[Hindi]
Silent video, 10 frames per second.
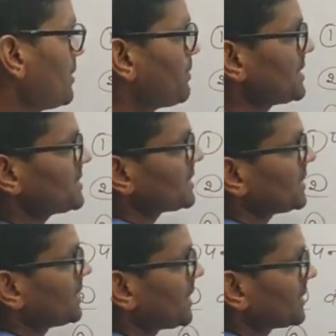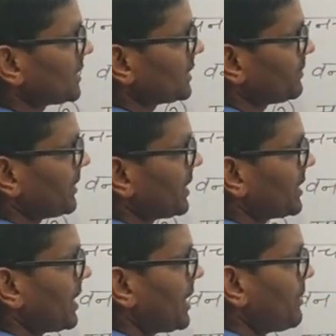पंचक्की का तात्पर्य
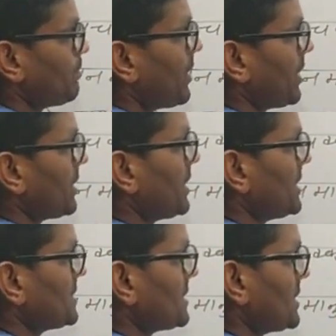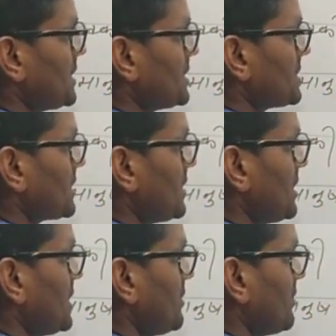क्या है पानी से
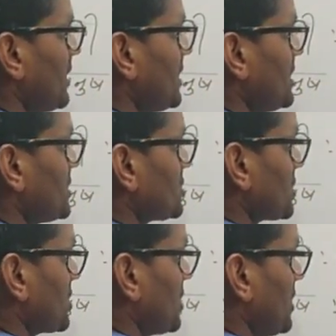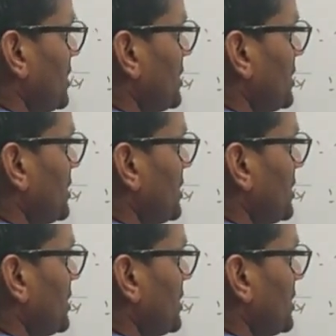चलने वाली चक्की